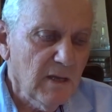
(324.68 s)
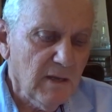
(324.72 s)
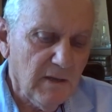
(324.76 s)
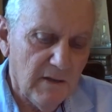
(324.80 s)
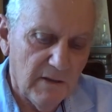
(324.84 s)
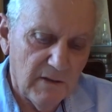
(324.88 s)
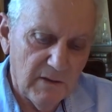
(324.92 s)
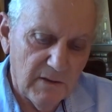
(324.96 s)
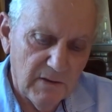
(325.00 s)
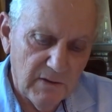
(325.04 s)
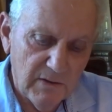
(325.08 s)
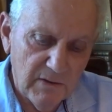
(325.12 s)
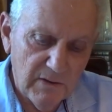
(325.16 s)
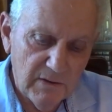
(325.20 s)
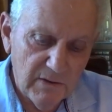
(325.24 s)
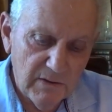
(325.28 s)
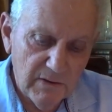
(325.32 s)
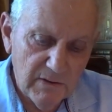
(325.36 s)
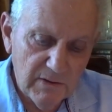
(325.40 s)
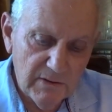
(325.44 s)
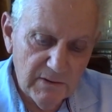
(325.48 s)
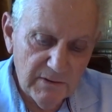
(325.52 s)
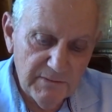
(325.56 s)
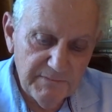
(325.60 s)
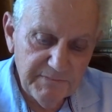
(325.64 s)

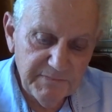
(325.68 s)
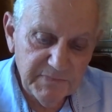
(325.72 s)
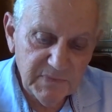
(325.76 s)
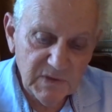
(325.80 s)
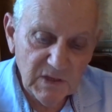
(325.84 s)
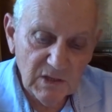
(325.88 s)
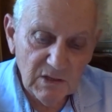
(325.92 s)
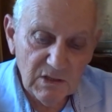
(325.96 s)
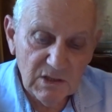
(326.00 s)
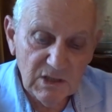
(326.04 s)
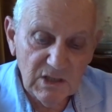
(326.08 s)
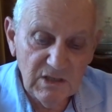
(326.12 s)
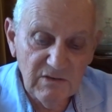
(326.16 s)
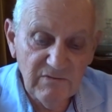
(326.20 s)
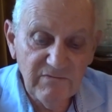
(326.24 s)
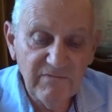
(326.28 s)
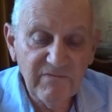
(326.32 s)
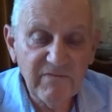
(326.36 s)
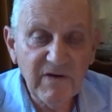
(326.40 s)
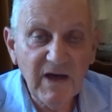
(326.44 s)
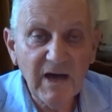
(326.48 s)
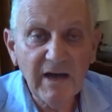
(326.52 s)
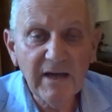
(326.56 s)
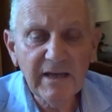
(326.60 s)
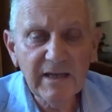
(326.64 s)
euh, qui
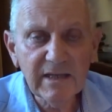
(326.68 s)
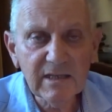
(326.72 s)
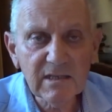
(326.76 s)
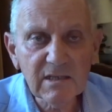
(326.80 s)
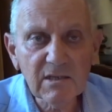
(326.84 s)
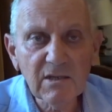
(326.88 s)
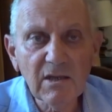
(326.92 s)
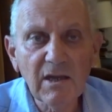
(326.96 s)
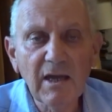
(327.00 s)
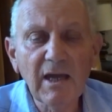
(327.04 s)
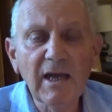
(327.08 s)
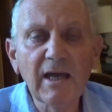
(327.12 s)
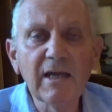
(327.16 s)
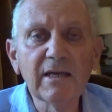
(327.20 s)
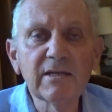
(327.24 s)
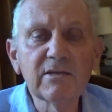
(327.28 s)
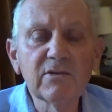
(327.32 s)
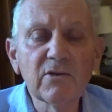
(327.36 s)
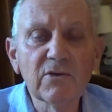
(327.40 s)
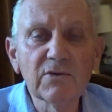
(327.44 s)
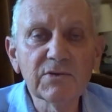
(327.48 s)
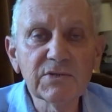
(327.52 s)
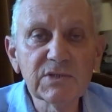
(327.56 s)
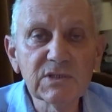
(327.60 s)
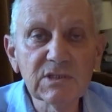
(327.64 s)
va être
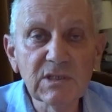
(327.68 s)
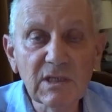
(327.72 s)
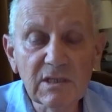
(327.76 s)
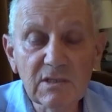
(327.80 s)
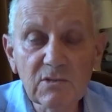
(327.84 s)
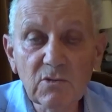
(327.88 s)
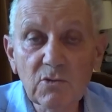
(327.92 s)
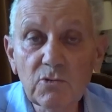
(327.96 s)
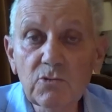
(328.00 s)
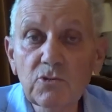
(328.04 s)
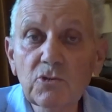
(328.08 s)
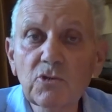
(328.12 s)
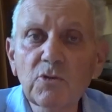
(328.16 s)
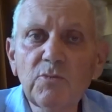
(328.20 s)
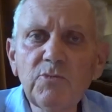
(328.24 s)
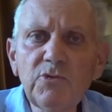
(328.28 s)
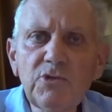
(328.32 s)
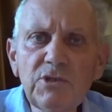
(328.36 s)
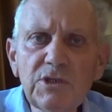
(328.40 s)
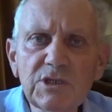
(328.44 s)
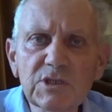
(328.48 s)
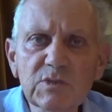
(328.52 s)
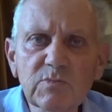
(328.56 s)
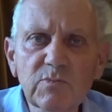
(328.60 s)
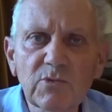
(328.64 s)
un ancêtre du
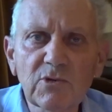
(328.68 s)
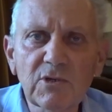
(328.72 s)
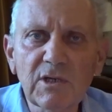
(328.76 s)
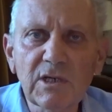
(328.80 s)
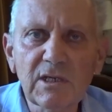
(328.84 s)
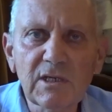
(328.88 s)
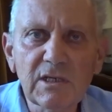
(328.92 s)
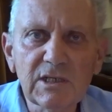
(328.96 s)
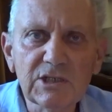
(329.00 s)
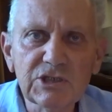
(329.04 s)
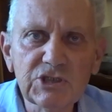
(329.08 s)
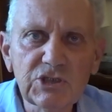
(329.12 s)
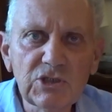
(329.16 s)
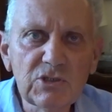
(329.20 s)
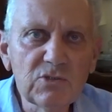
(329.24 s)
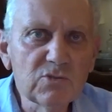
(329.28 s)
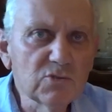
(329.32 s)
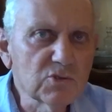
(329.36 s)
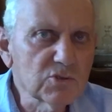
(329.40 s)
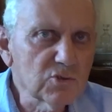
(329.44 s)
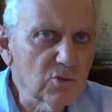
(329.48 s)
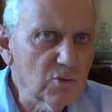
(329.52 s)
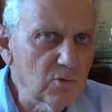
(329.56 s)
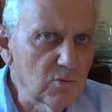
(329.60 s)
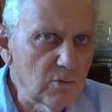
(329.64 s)
communisme. La, la Chine
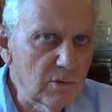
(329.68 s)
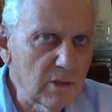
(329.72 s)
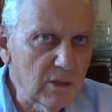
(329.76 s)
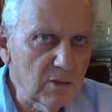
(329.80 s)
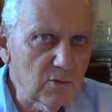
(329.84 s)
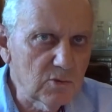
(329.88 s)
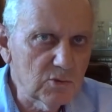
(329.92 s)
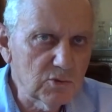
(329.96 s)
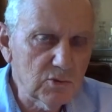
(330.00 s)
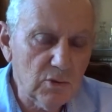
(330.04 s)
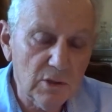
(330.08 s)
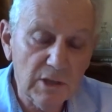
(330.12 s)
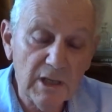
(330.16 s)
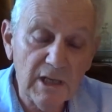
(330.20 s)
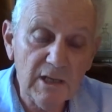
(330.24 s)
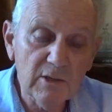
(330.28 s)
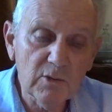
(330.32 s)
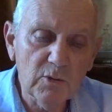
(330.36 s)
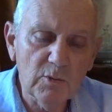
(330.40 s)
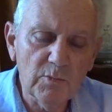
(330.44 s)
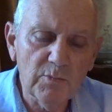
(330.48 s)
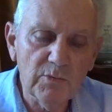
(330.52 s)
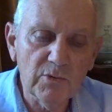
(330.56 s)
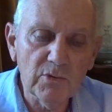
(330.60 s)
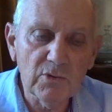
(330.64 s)
d'aujourd'hui est toujours
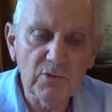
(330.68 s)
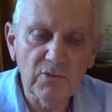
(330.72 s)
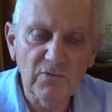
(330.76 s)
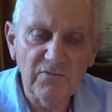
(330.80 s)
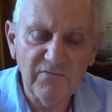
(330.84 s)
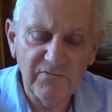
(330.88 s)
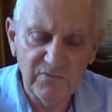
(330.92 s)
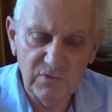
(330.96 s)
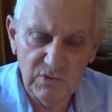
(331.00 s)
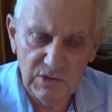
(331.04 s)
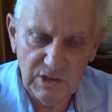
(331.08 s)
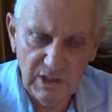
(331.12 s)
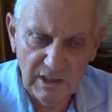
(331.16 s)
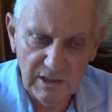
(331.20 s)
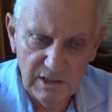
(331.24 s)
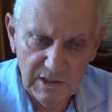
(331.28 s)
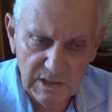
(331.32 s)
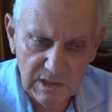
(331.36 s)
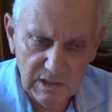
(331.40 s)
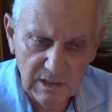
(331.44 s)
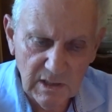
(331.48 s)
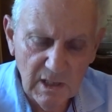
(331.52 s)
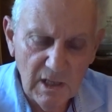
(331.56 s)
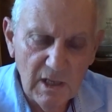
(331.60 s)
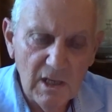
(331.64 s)
quelque peu
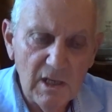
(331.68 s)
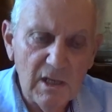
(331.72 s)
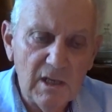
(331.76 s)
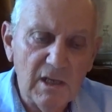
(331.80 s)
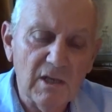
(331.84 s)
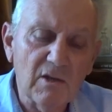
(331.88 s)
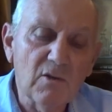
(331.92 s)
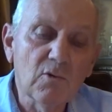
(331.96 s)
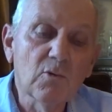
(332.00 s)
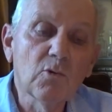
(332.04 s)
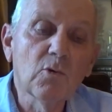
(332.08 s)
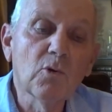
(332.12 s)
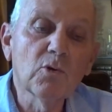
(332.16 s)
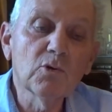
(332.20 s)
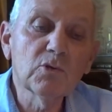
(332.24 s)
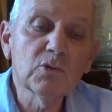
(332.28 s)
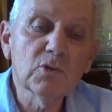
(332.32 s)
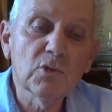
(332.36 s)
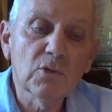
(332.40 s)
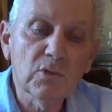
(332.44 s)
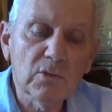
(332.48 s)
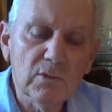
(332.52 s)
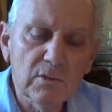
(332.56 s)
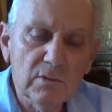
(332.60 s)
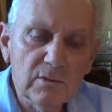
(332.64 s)
confucianiste. Et
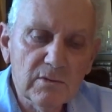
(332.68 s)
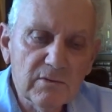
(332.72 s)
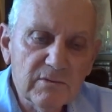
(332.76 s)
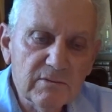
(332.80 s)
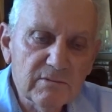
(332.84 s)
l'autre